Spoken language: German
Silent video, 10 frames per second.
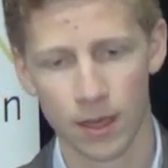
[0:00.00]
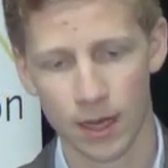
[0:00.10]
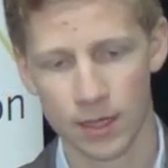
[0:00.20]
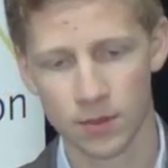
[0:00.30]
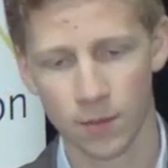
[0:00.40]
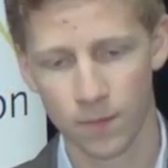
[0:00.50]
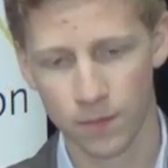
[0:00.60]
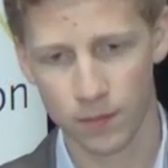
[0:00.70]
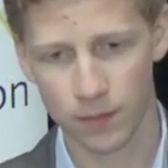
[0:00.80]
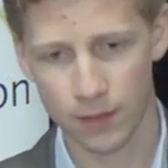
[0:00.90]
Also
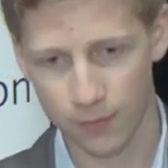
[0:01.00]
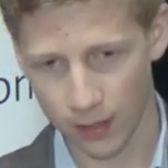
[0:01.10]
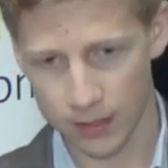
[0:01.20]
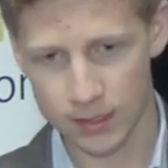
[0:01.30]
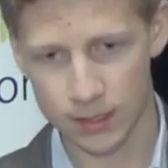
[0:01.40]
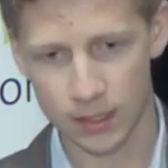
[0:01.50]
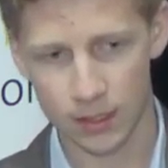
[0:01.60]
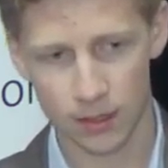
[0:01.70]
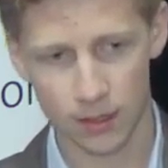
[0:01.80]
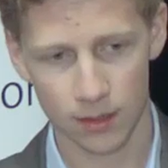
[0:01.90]
differenziert,
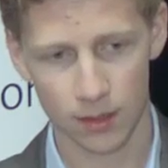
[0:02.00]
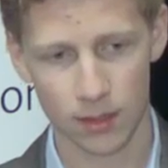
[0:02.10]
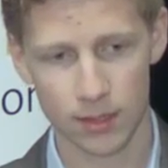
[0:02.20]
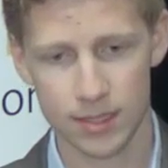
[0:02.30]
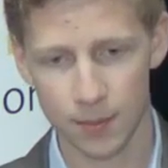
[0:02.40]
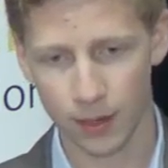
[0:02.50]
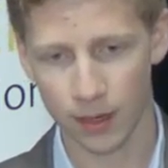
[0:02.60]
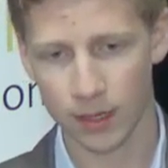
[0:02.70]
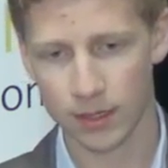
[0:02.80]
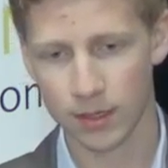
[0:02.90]

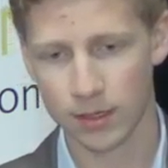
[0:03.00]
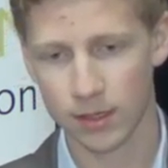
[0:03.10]
separiert,